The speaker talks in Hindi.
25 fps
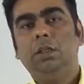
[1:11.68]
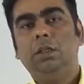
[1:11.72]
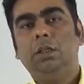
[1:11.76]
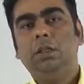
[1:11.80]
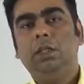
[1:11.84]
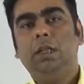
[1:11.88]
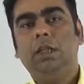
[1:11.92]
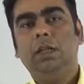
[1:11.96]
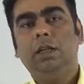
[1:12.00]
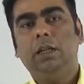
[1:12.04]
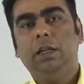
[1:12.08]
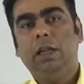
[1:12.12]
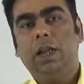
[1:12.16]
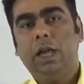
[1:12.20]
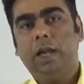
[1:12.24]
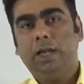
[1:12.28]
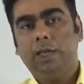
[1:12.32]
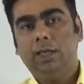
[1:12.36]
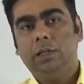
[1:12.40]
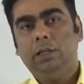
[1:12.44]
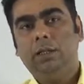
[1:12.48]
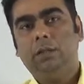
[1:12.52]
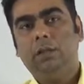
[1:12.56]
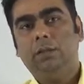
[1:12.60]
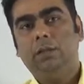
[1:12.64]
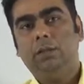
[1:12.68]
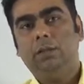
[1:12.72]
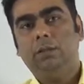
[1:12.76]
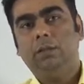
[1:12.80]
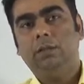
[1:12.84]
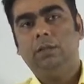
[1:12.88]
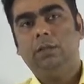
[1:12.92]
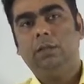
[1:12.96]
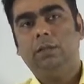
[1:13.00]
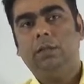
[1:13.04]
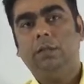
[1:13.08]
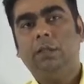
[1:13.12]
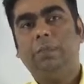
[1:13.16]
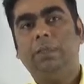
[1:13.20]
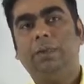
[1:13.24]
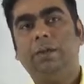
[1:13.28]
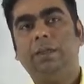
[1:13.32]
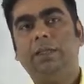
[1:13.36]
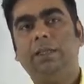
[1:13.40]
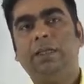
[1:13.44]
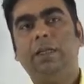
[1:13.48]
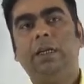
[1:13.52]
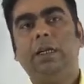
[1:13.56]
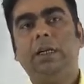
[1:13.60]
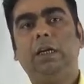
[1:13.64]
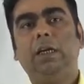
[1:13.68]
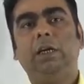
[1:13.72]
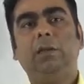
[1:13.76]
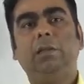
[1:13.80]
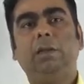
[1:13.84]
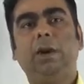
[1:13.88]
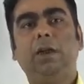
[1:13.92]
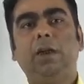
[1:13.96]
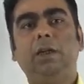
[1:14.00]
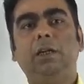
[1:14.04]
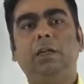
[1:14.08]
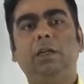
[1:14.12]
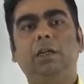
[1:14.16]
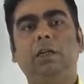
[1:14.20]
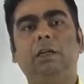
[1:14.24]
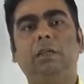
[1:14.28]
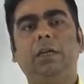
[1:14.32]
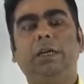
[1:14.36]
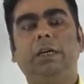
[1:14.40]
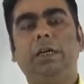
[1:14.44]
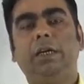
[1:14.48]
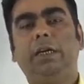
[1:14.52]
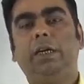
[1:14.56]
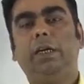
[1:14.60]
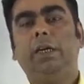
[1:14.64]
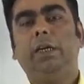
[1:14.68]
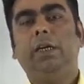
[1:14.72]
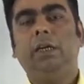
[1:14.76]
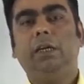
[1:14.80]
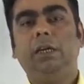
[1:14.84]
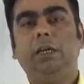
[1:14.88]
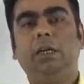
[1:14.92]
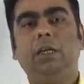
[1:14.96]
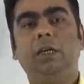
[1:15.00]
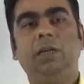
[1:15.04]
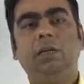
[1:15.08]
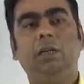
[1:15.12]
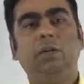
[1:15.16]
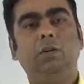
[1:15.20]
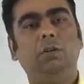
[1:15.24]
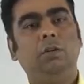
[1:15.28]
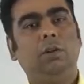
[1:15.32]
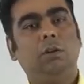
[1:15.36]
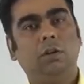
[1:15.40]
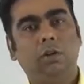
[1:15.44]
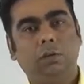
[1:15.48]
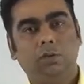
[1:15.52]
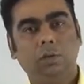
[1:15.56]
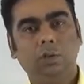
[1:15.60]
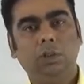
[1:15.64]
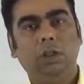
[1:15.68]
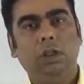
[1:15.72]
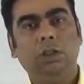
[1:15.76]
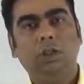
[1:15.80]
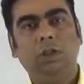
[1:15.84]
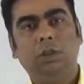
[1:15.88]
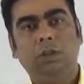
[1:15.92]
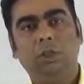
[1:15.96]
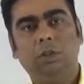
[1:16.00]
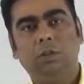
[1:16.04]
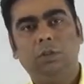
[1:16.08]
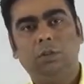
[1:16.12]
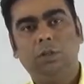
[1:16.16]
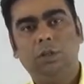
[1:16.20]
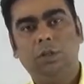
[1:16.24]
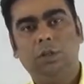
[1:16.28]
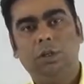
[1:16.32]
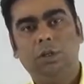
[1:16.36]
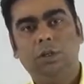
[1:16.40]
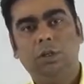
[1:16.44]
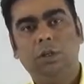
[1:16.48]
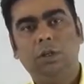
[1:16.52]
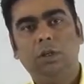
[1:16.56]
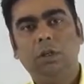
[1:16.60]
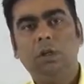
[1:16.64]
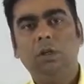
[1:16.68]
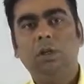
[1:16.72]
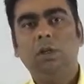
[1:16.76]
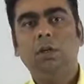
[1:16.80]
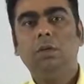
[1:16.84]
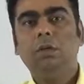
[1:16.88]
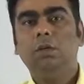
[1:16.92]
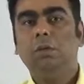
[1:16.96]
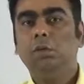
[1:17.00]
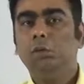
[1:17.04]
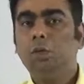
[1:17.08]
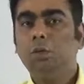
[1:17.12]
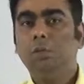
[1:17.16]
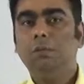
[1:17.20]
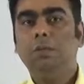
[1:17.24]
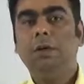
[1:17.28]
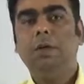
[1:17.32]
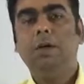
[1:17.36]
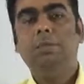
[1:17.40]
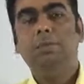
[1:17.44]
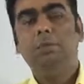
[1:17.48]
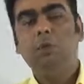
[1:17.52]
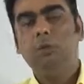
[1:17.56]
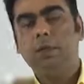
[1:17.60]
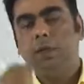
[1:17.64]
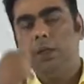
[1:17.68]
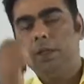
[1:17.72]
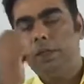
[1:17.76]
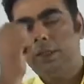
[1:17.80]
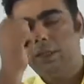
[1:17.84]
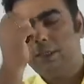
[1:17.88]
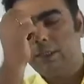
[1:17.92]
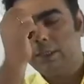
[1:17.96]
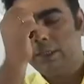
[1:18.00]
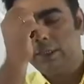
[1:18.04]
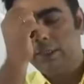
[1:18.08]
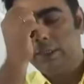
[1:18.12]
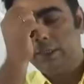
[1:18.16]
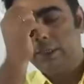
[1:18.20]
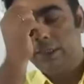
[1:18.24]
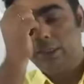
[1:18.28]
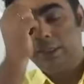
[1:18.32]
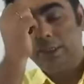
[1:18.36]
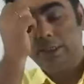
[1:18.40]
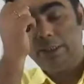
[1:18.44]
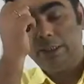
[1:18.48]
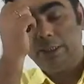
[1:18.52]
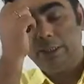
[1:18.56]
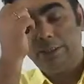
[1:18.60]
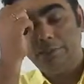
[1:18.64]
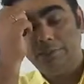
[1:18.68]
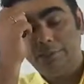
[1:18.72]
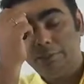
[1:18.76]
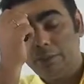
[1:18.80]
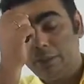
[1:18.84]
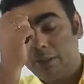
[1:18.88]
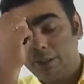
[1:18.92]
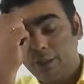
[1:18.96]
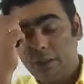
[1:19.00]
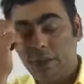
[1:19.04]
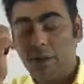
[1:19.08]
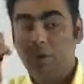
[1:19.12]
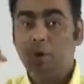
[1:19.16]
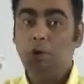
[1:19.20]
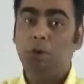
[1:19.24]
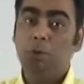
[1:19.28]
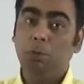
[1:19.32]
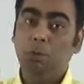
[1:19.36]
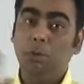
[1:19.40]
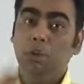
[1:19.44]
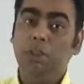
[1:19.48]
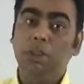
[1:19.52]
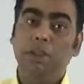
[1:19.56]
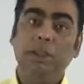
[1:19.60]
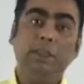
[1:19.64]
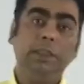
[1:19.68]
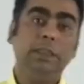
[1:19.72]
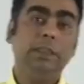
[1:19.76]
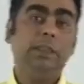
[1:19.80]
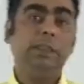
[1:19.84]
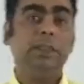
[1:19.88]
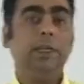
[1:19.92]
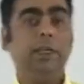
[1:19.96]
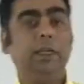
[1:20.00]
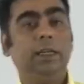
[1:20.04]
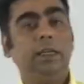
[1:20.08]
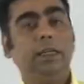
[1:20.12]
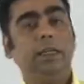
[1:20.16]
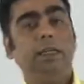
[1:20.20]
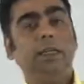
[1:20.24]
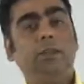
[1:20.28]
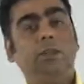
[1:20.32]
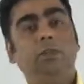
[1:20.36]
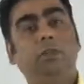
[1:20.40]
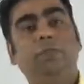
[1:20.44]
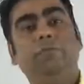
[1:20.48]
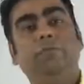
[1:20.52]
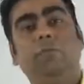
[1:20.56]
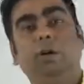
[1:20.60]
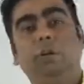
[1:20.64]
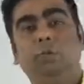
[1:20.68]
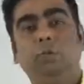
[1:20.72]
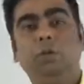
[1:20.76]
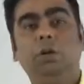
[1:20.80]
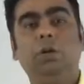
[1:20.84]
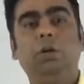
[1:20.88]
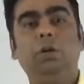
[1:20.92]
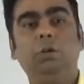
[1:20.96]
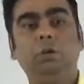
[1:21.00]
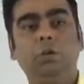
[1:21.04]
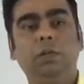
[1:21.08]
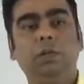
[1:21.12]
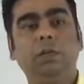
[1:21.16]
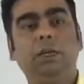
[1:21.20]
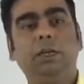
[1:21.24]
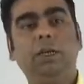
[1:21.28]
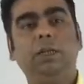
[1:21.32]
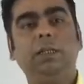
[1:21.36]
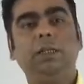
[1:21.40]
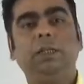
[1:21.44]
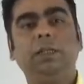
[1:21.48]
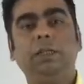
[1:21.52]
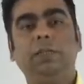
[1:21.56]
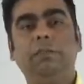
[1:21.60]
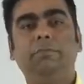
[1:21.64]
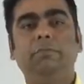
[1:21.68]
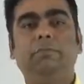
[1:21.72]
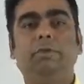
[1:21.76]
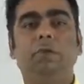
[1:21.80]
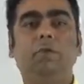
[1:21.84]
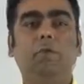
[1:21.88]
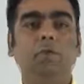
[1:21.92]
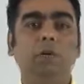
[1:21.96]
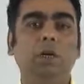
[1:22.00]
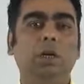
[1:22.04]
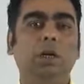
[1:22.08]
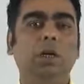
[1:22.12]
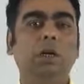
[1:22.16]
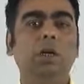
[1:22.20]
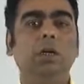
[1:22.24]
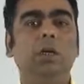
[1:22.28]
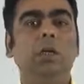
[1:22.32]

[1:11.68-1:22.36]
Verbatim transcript: द लाइन रिप्रेजेंटेड बाय सेकेंड डिग्री नॉन होमोजेनियस इक्वेशन तो उसमें हम लोग ये डिस्कशन किए थे कि होमोजेनियस के लिए जो फार्मूला होता है सेम फार्मूला